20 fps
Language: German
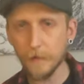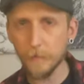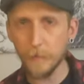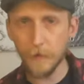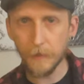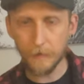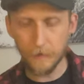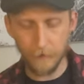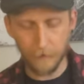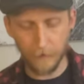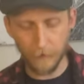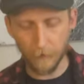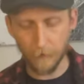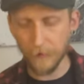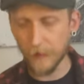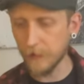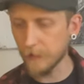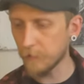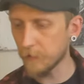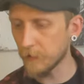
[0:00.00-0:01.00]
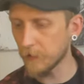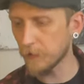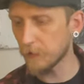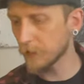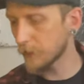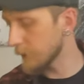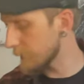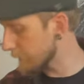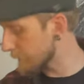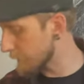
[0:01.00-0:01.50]
Gimmick, gefällt mir.
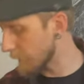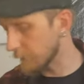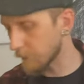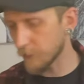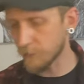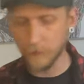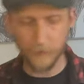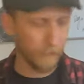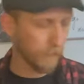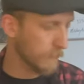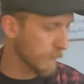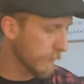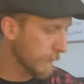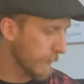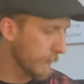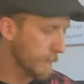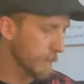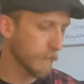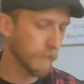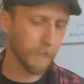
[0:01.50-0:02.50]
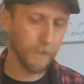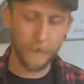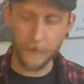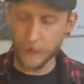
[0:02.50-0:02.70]
Ich stelle es jetzt einfach mal so zur Seite.